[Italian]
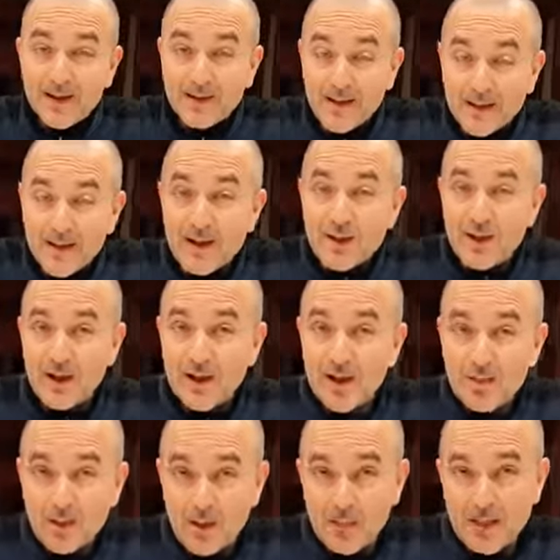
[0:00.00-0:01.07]
da dieci anni
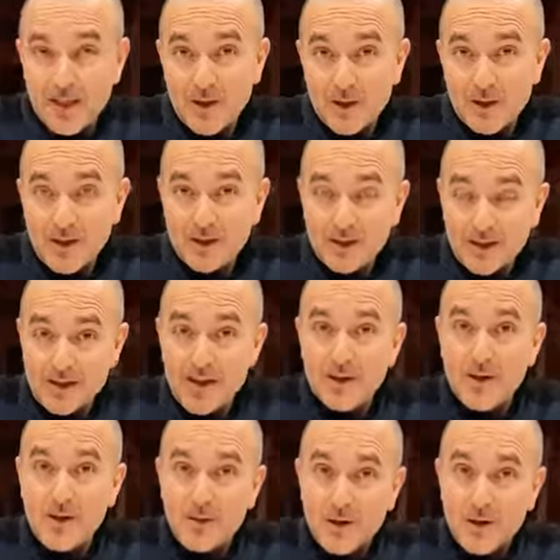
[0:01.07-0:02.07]
prima, dall'87,